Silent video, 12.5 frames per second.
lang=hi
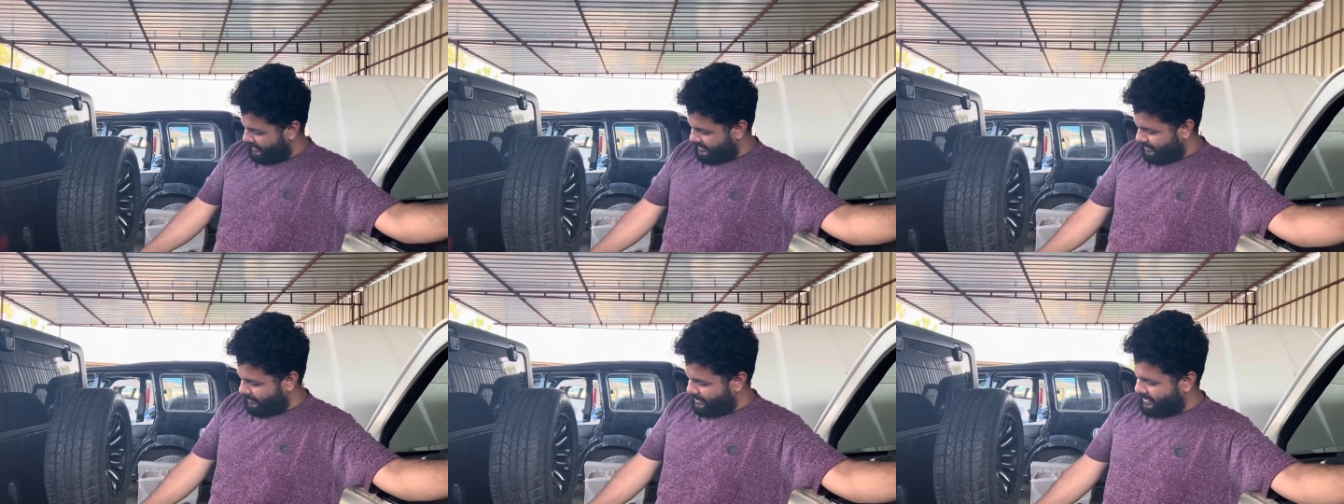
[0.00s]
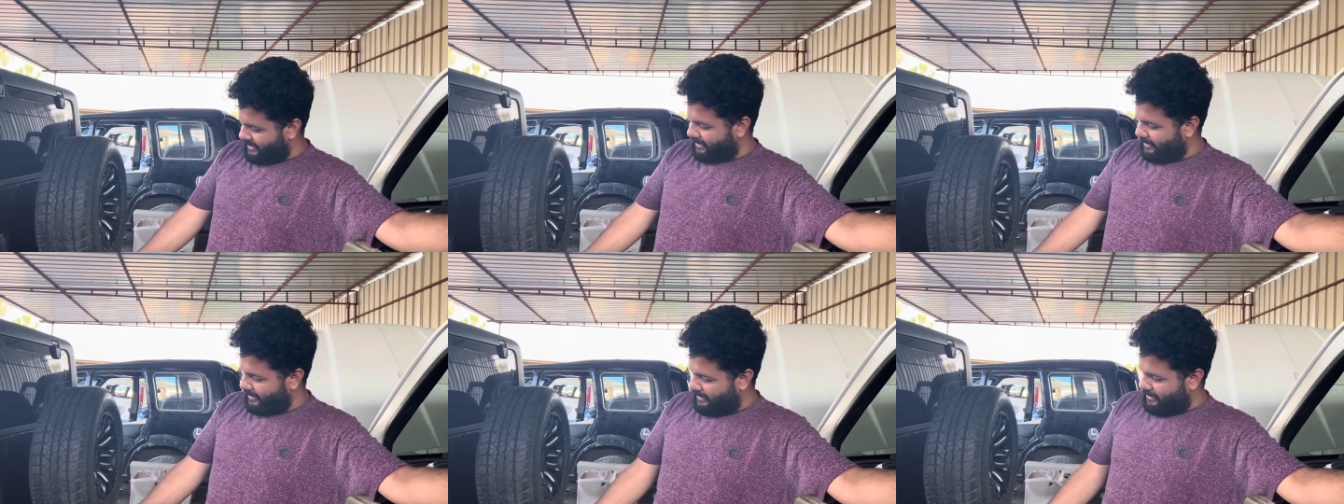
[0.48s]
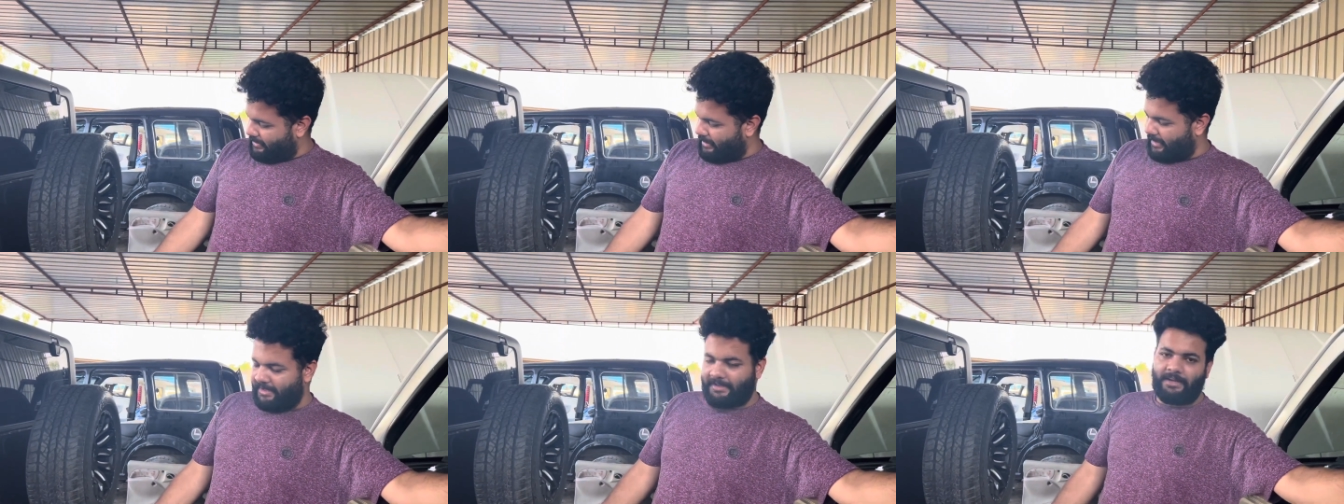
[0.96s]
हम्म। इसके पीछे के ना हाँ
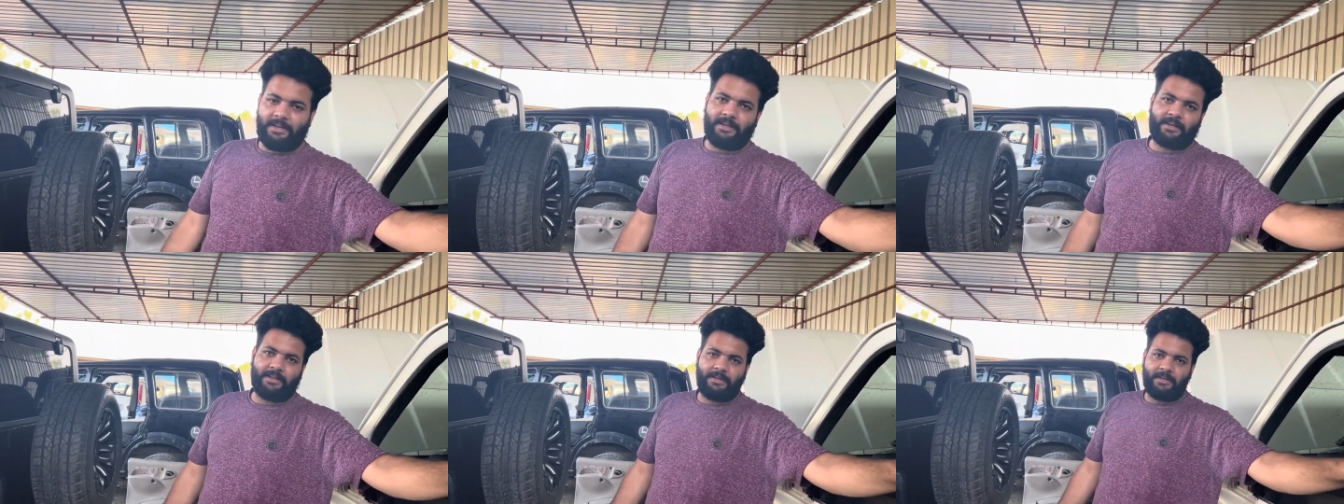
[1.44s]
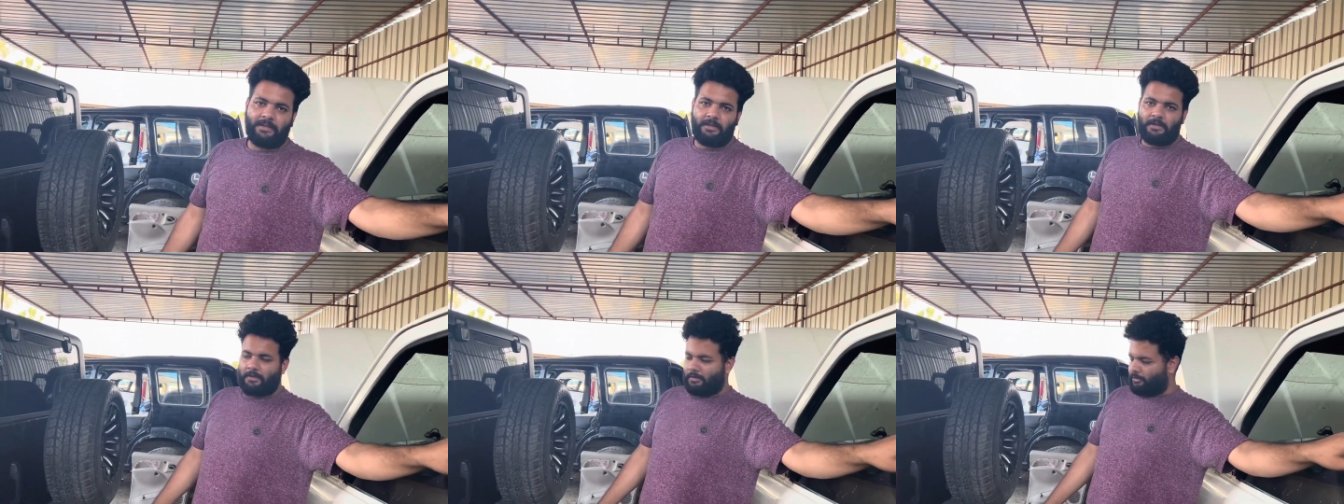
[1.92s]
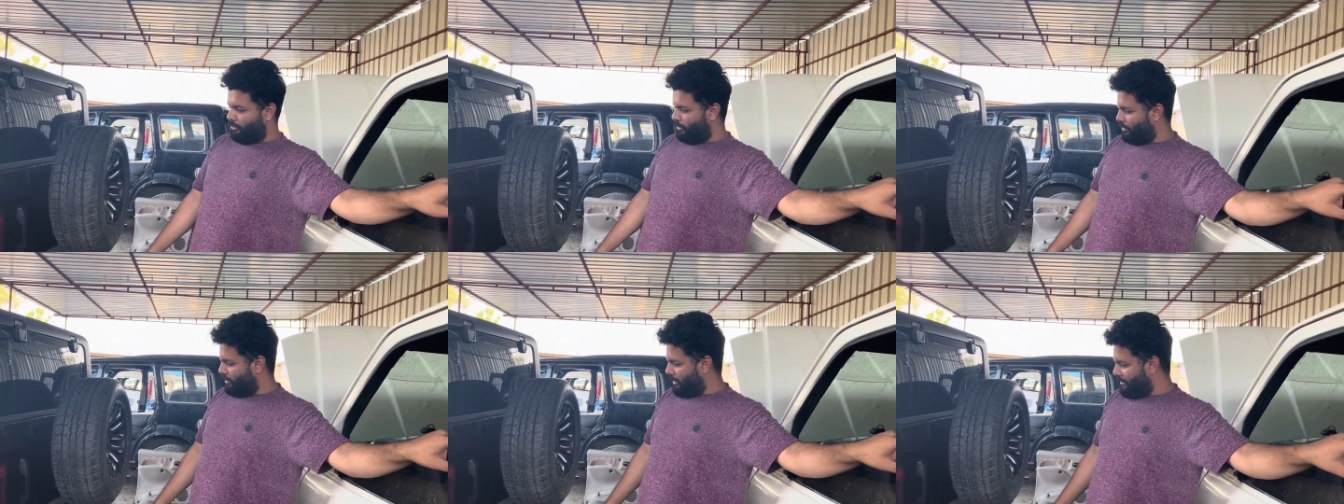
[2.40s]
आड़े टेढ़े लग रहे थे हाँ। तो
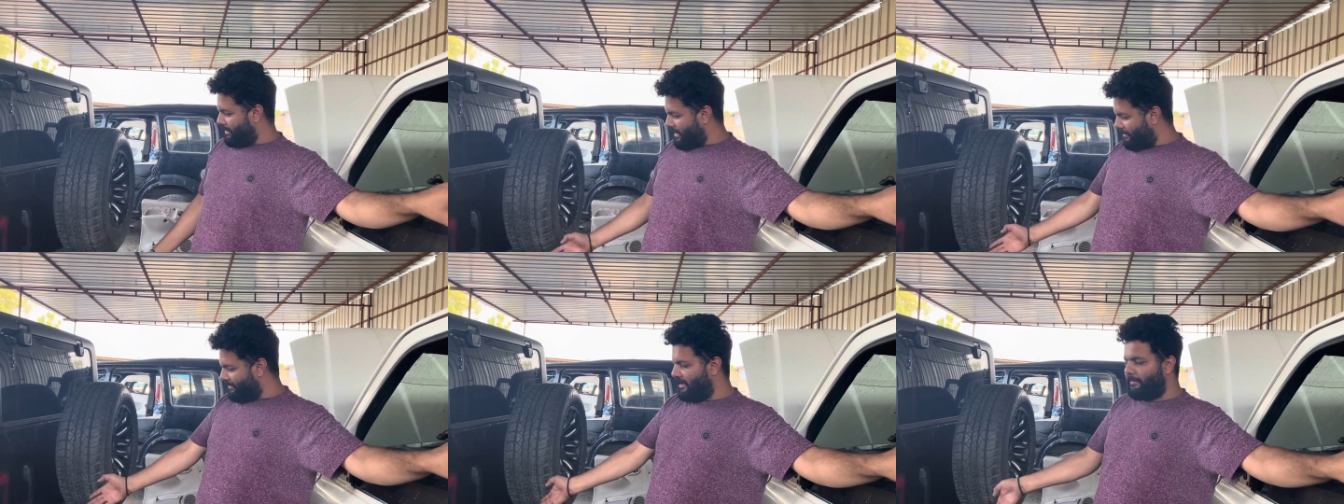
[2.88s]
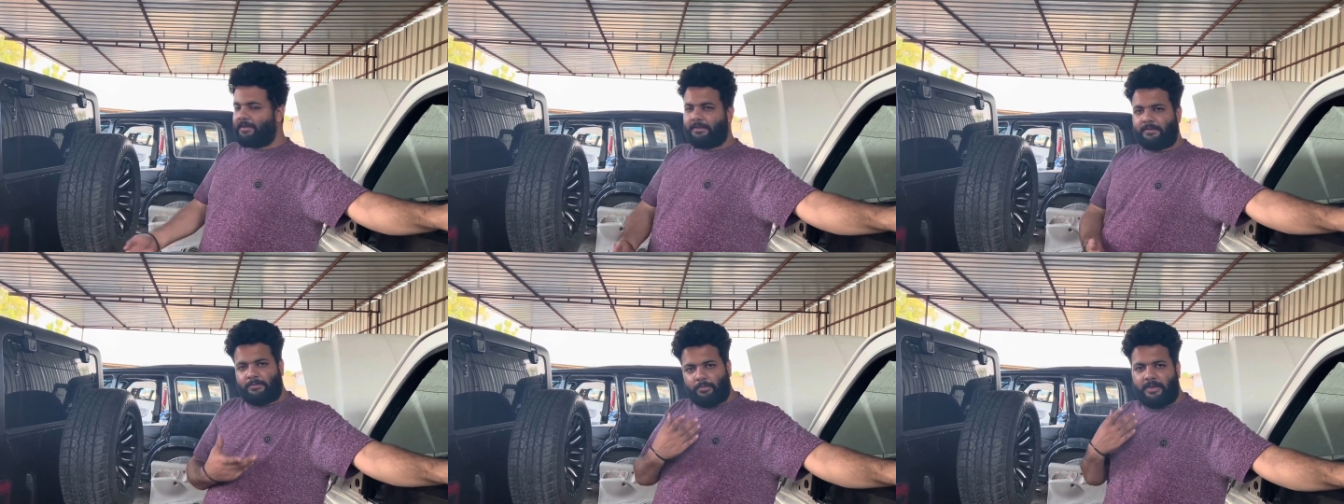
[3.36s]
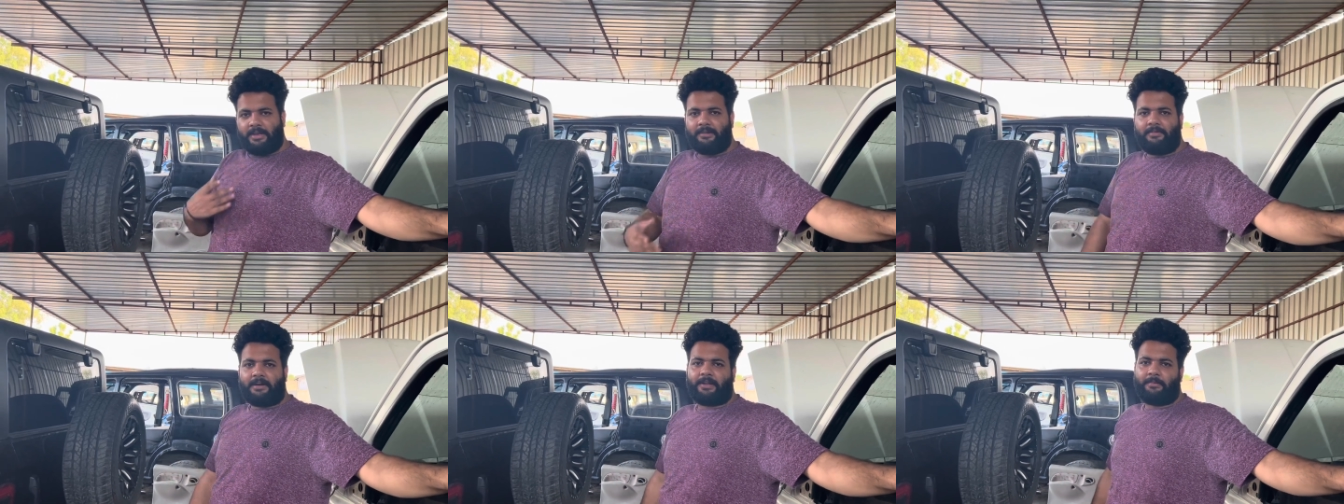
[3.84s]
अभी क्या पता अभी तुम्हारे
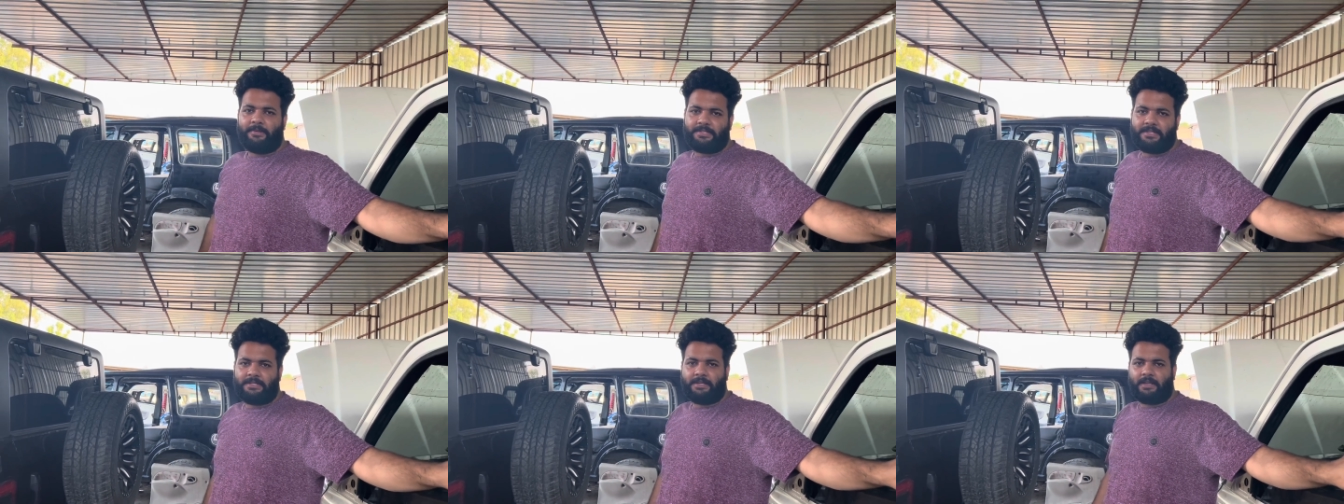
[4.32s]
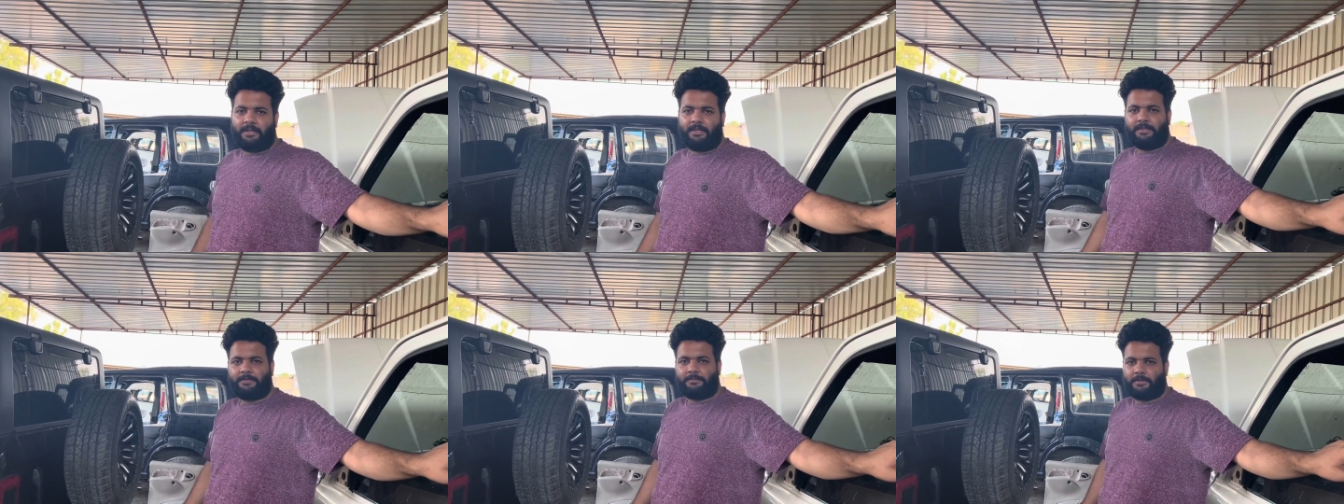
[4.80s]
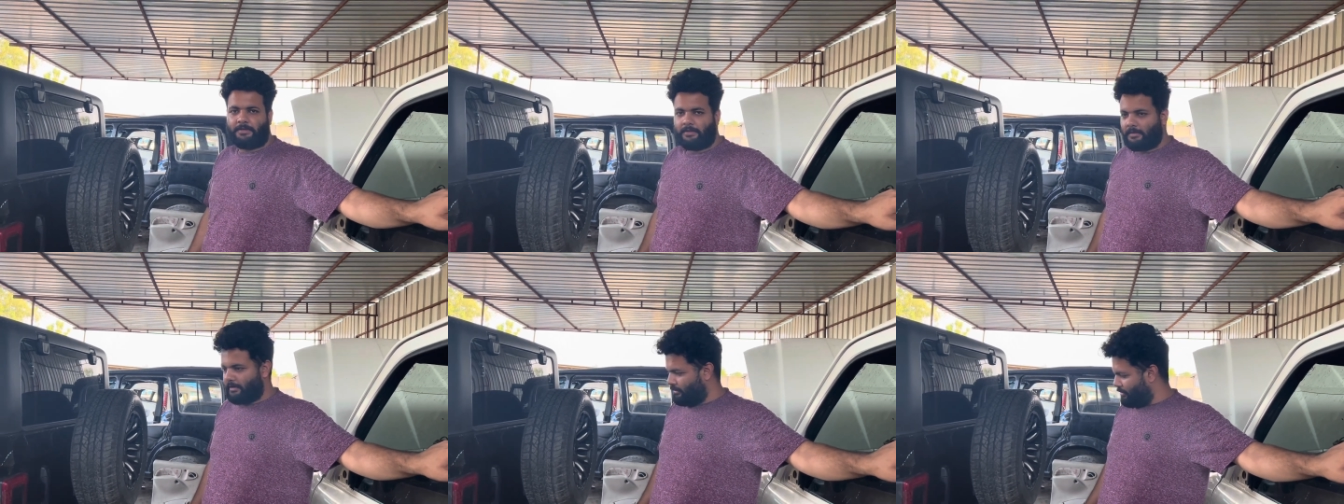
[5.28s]
रिफ्लेक्टर भी चेंज ही करा देंगे इसमें
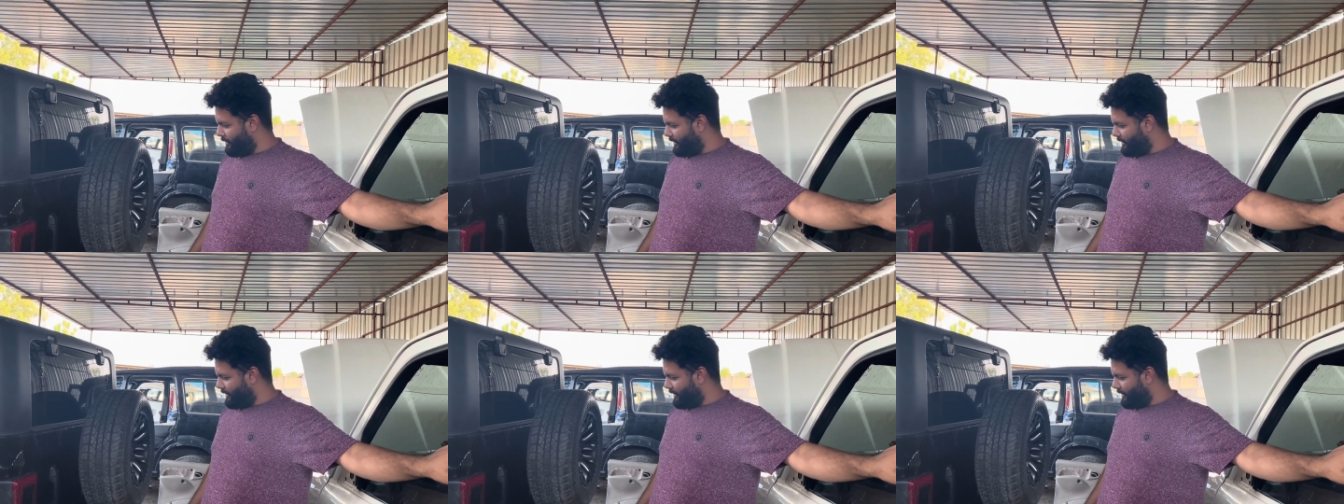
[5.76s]
चलो